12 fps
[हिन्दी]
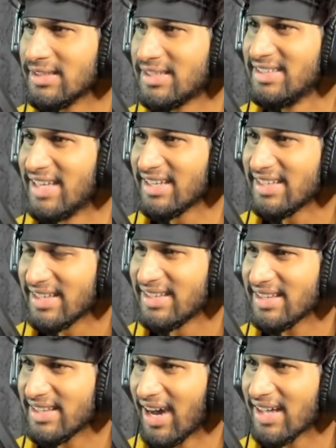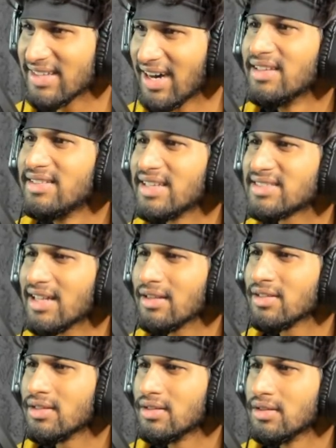ये, ये क्या था ये चल
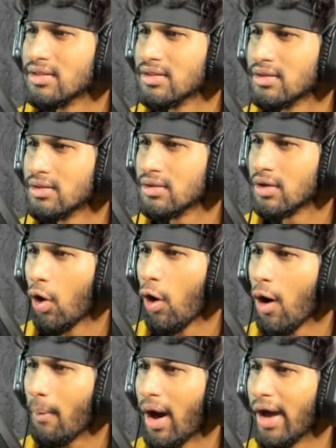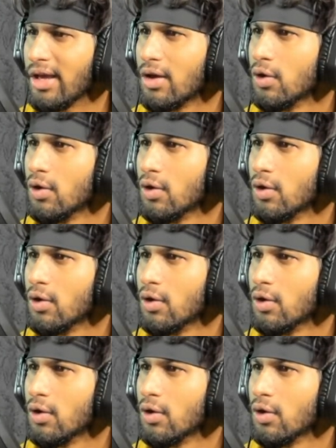ओ भाई